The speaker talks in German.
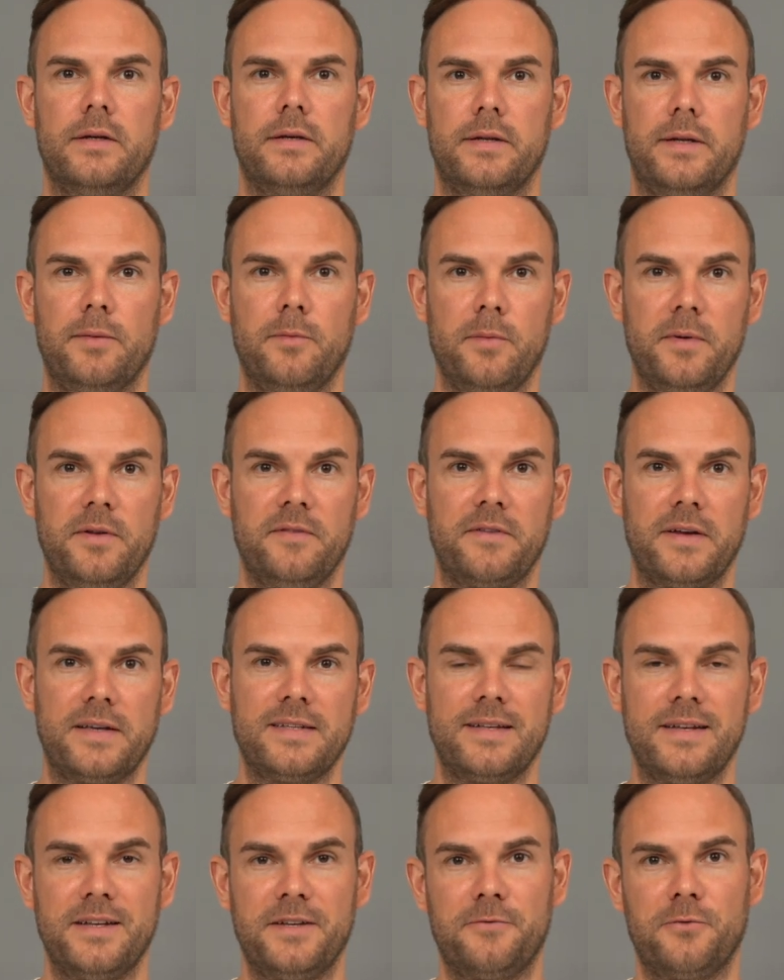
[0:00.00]
In dem Moment
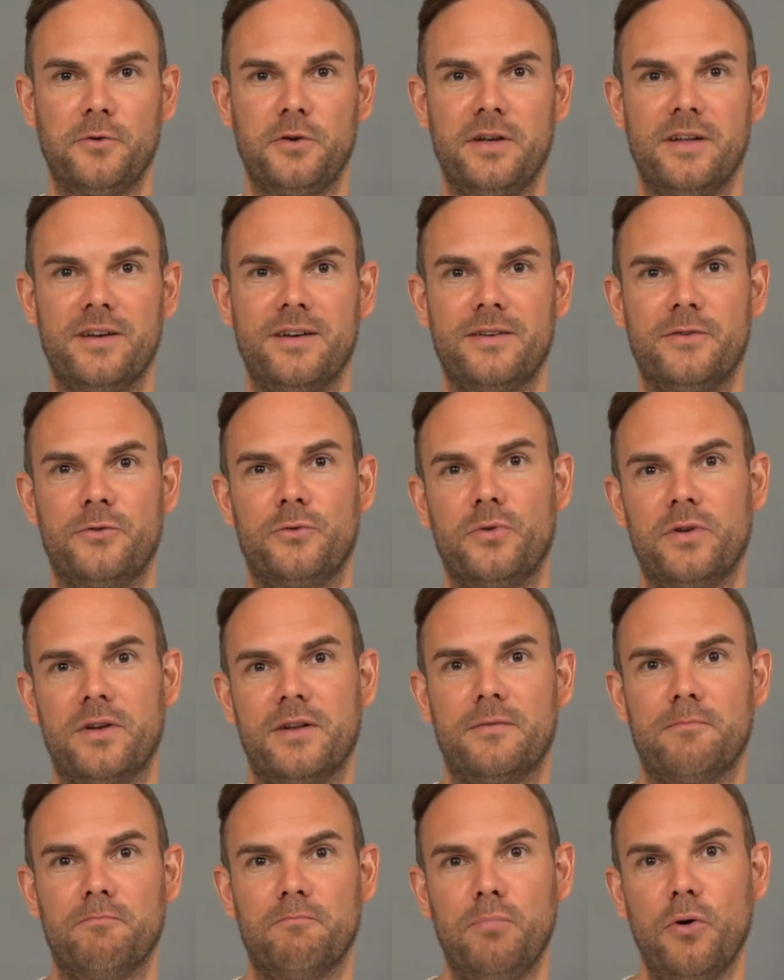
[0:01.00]
wechsle ich von der
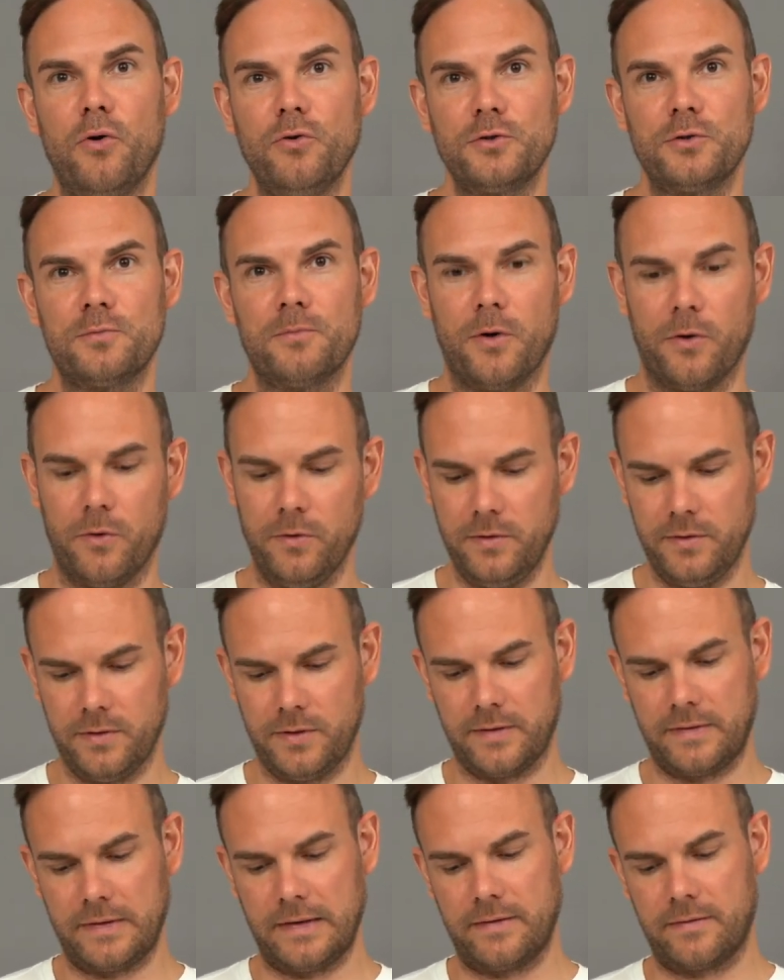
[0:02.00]
sogenannten Push-Mode,
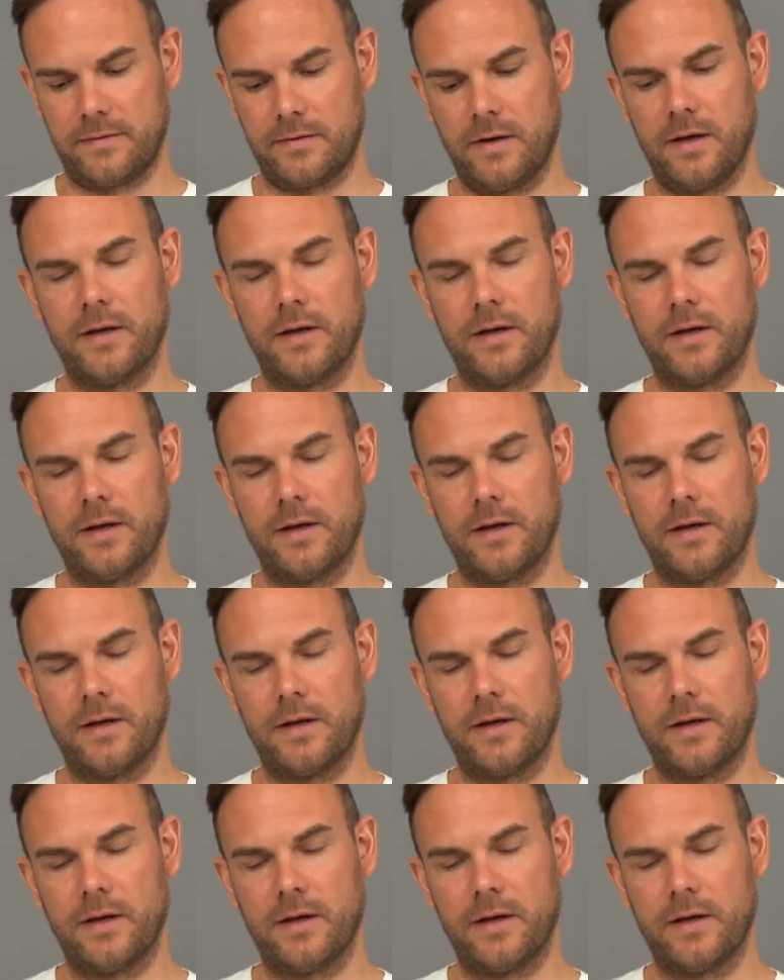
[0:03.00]
das heißt